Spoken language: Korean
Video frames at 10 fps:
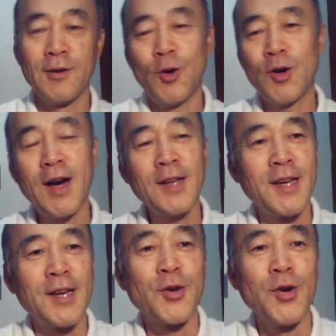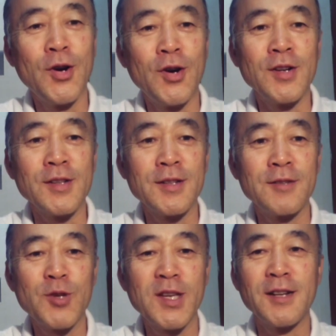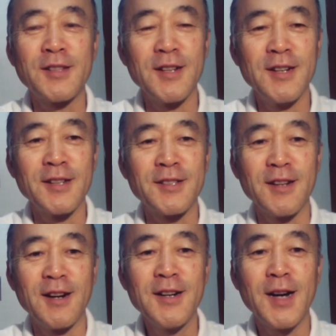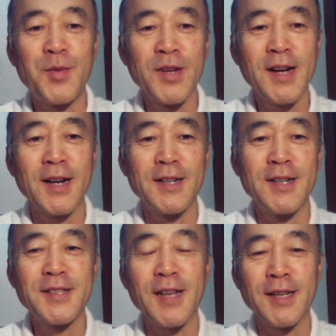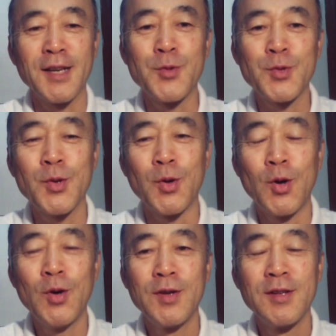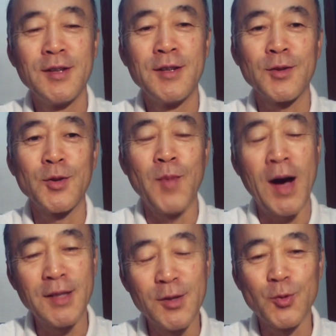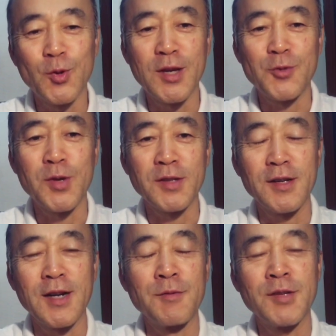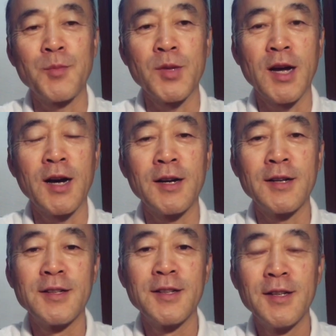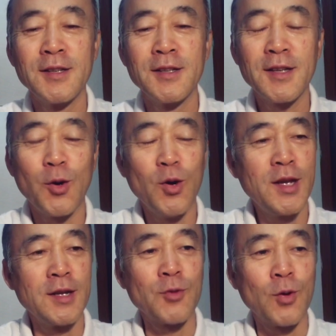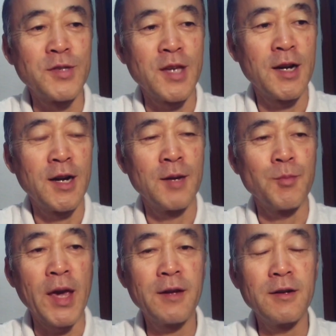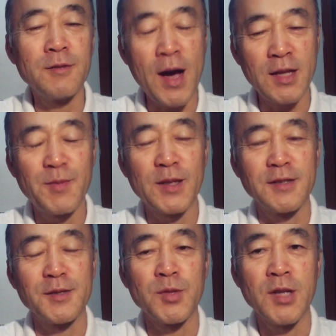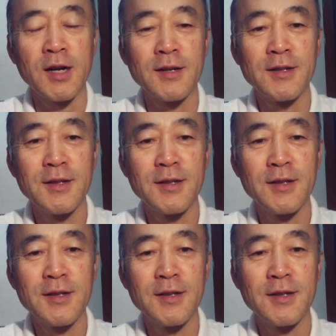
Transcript: 올한 해에도 우리 어슬렁어슬렁 아프리카를 사랑해 주시고 또 많이 구독해 주셔서 감사합니다. 특히 원래는 또 제가 메일을 많이 받았습니다.